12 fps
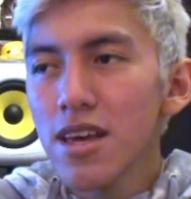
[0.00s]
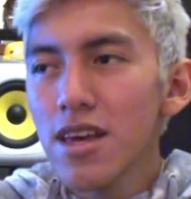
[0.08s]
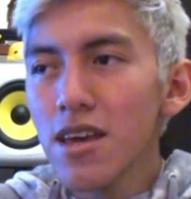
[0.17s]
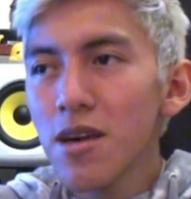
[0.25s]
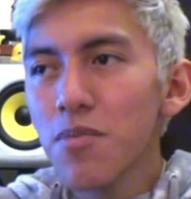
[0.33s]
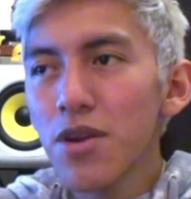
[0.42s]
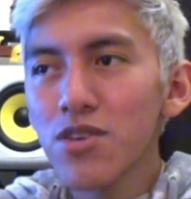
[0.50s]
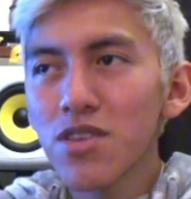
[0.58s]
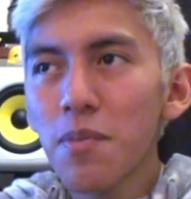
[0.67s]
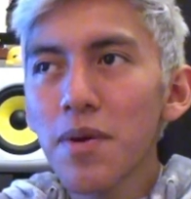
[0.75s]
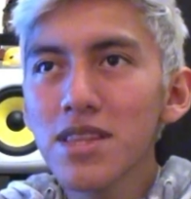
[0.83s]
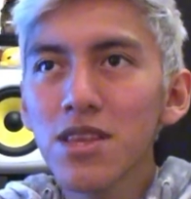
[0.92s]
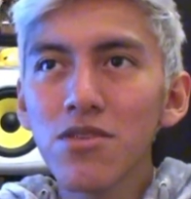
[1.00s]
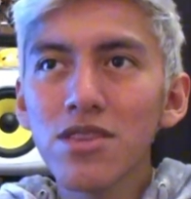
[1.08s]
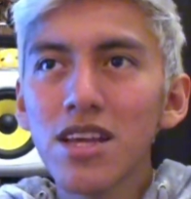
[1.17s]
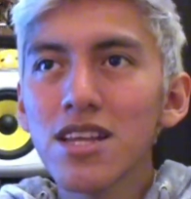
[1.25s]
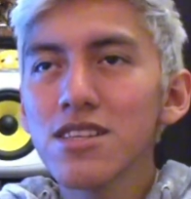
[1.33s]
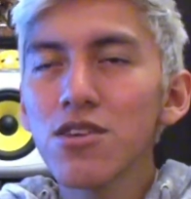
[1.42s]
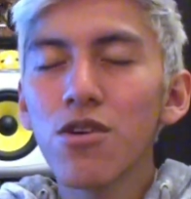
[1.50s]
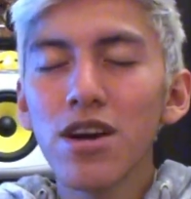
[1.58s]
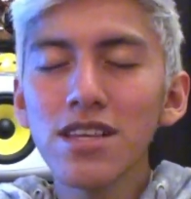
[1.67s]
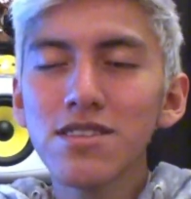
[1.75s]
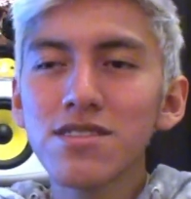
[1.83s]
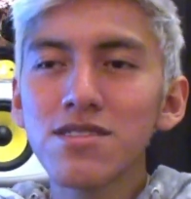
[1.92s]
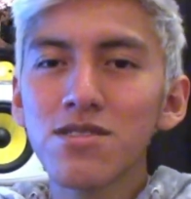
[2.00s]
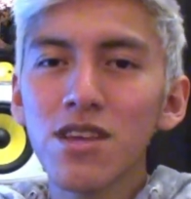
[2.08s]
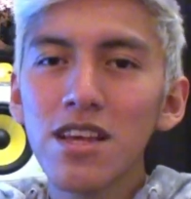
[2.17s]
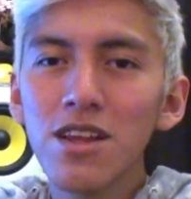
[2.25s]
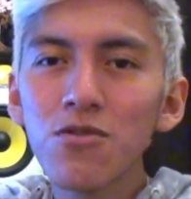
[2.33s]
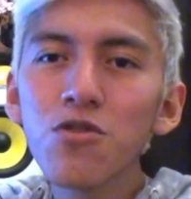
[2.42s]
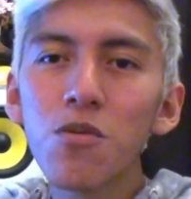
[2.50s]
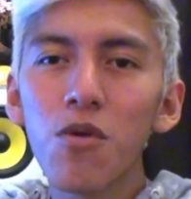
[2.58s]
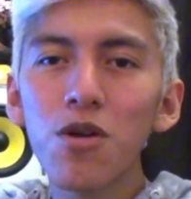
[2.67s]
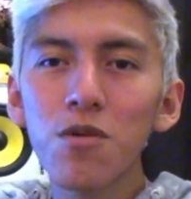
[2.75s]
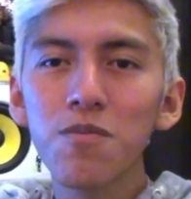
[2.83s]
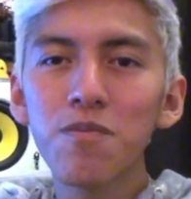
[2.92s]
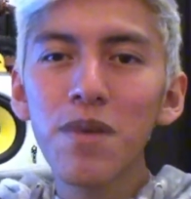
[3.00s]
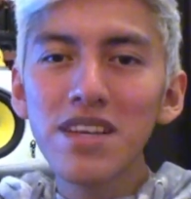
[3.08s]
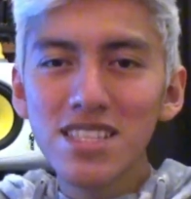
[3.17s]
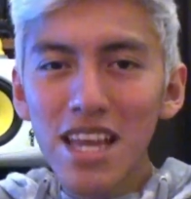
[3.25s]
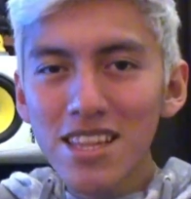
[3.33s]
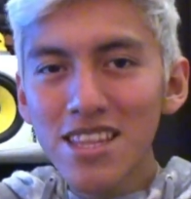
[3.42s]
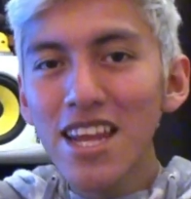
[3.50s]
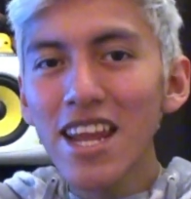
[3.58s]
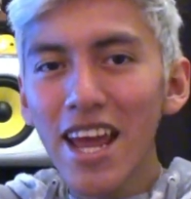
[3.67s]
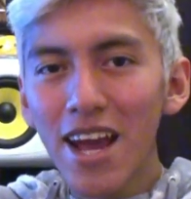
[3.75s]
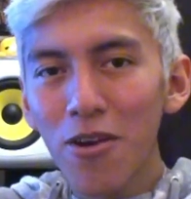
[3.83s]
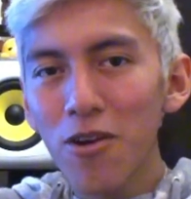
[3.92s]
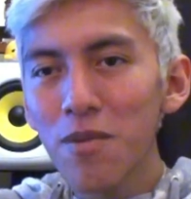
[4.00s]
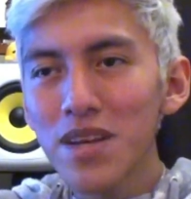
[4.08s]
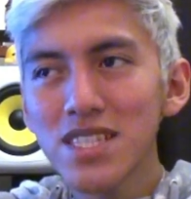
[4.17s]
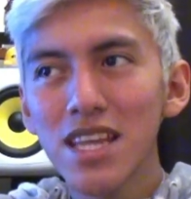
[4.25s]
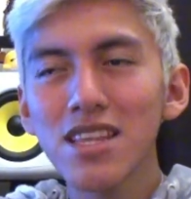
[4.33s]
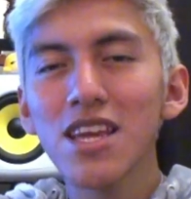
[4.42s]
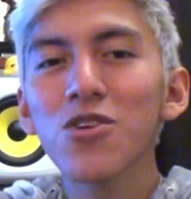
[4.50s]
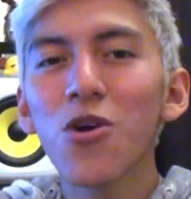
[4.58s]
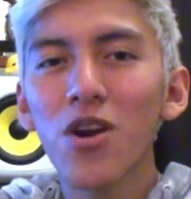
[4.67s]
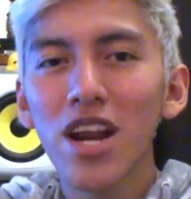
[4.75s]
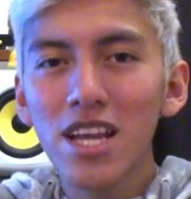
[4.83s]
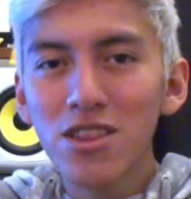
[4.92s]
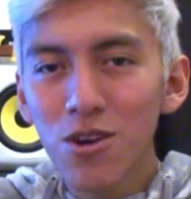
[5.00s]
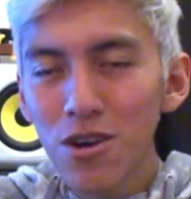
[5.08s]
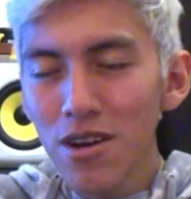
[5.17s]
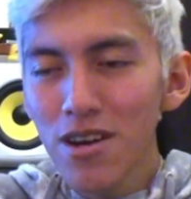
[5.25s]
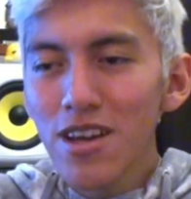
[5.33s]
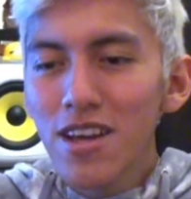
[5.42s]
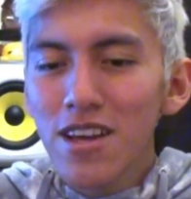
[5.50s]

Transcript: Eh, pero hay una parte donde, les digo, es, era un humor bastante negro y bastante incorrecto.